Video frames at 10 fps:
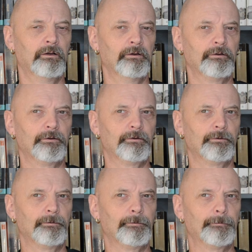
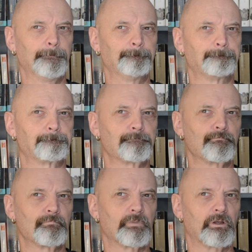Euh,
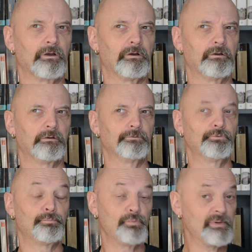
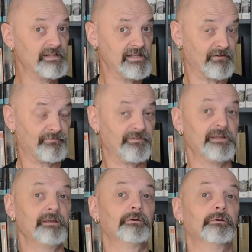depuis, il a
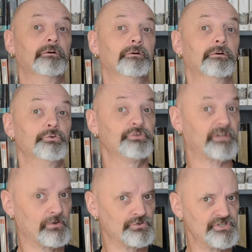fait euh, une
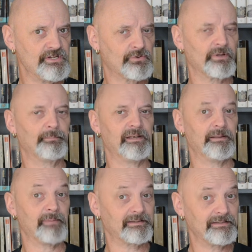trilogie qu'on appelle Les
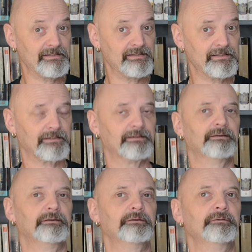Martyrs,
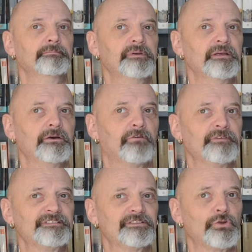mais en fait,
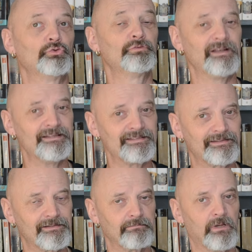c'est un
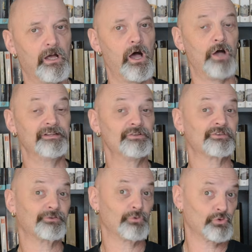nouveliste un
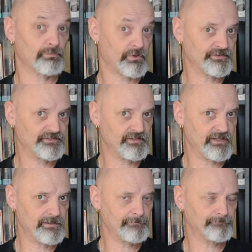illustrateur de bande dessinée.